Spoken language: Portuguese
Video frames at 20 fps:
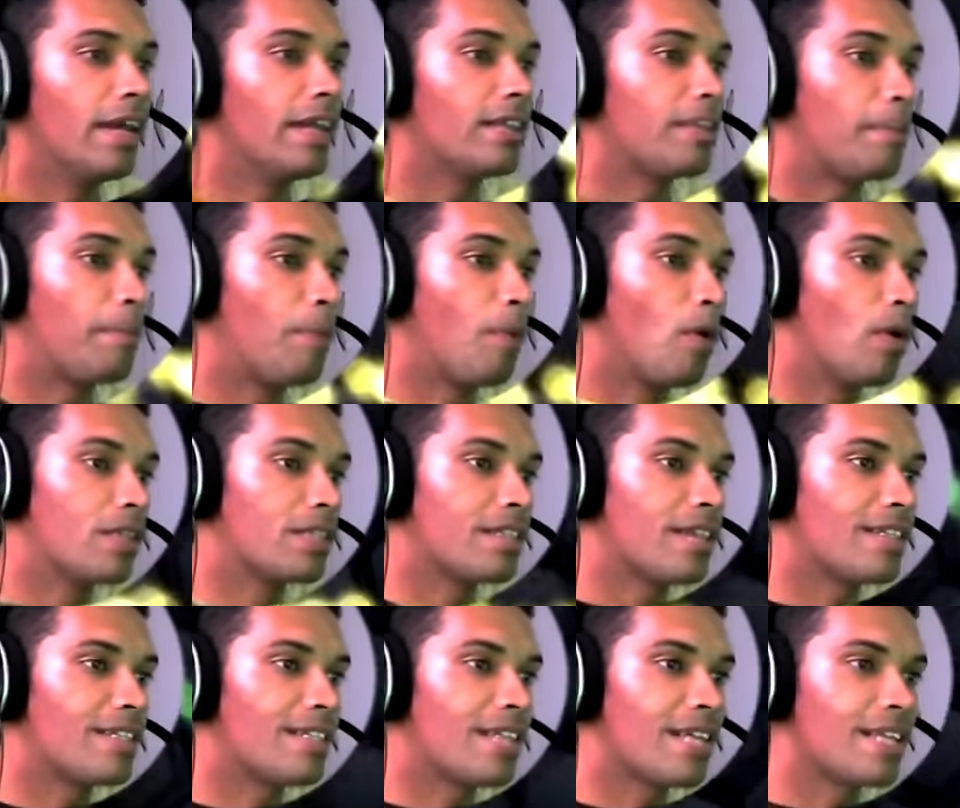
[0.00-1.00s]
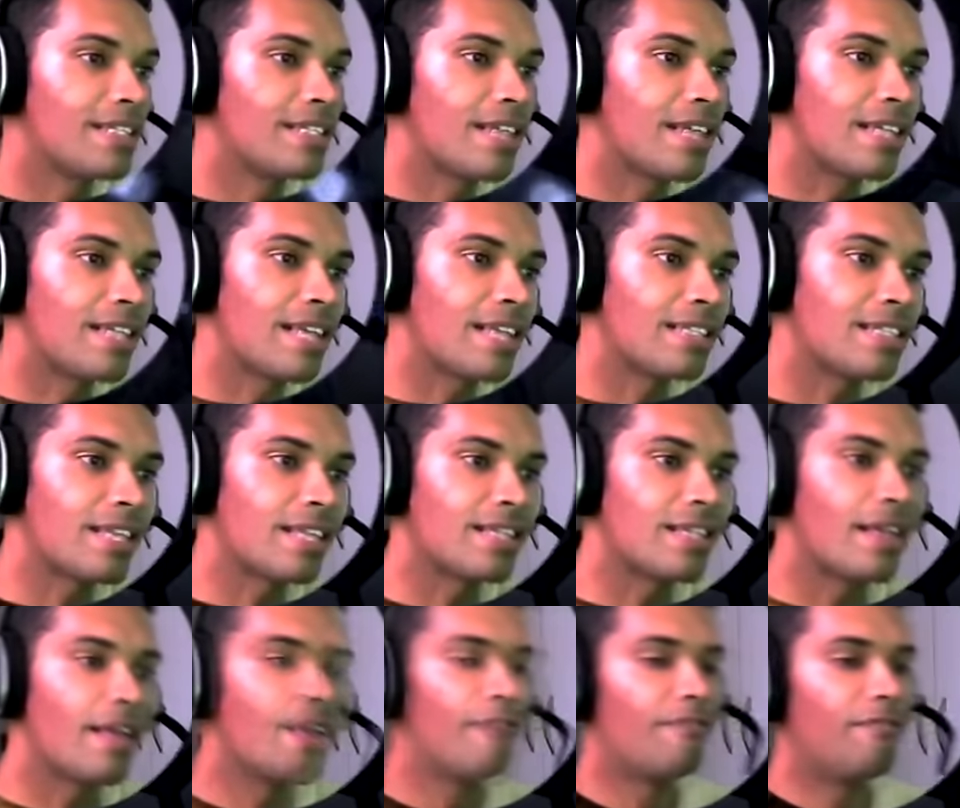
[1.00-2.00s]
Eita, porra, sai, sai, sai, sai, sai,
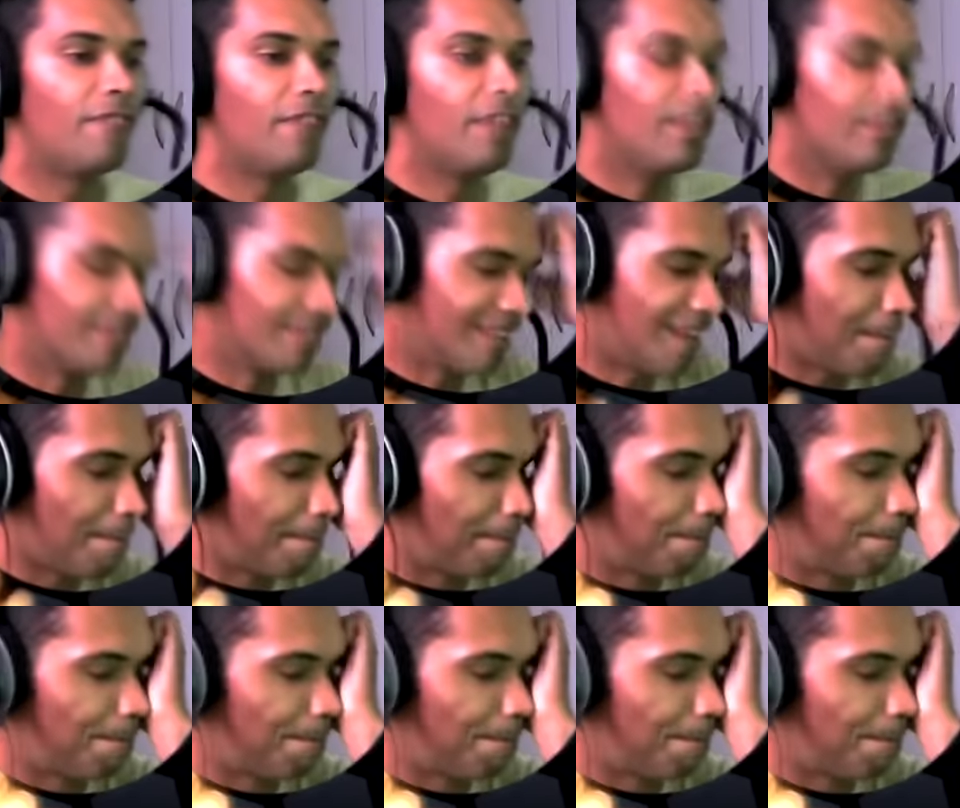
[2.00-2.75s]
sai. Filho da.